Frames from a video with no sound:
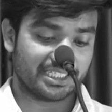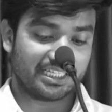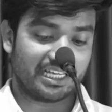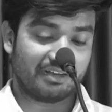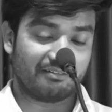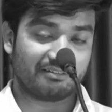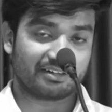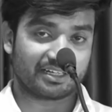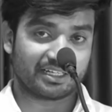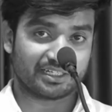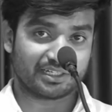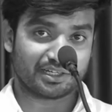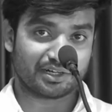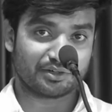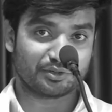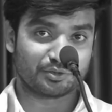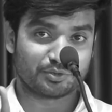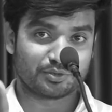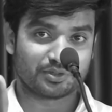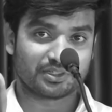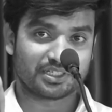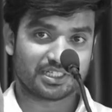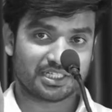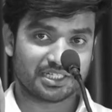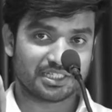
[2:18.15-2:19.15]
ఎవరైనా
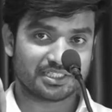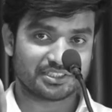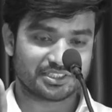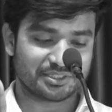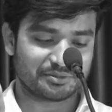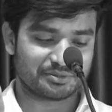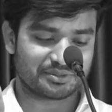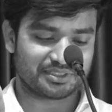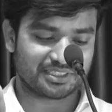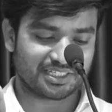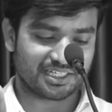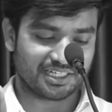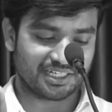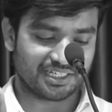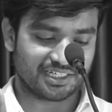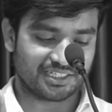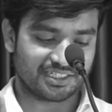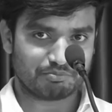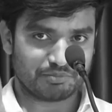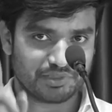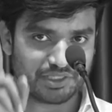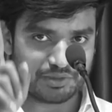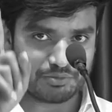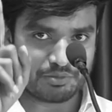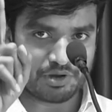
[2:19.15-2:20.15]
అనుకుంటే నేను చెప్తున్నా
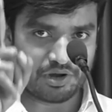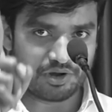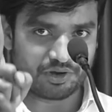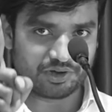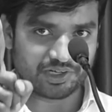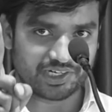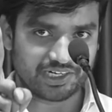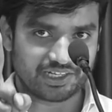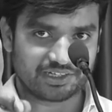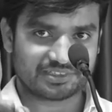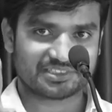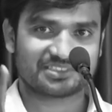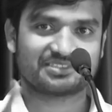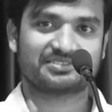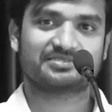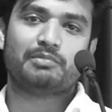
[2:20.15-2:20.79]
మీరు బాగున్నారు